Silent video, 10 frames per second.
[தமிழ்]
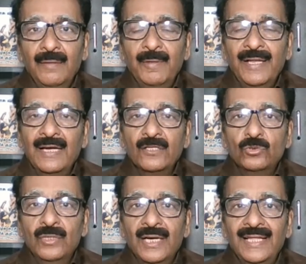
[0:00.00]
இப்படியான
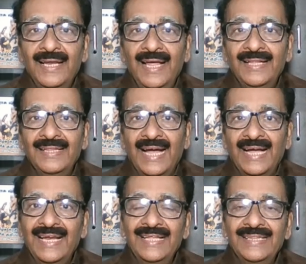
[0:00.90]
சூழ்நிலையிலே இந்த
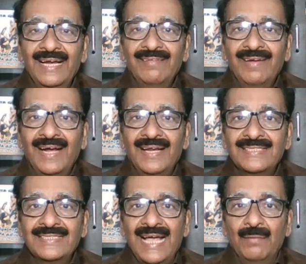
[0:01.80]
அகில இந்திய அளவிலான
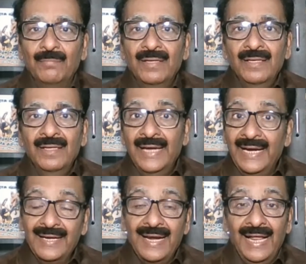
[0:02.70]
ஸ்கேம்
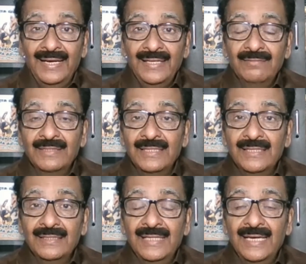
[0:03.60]
ஏனென்றால் இது வந்து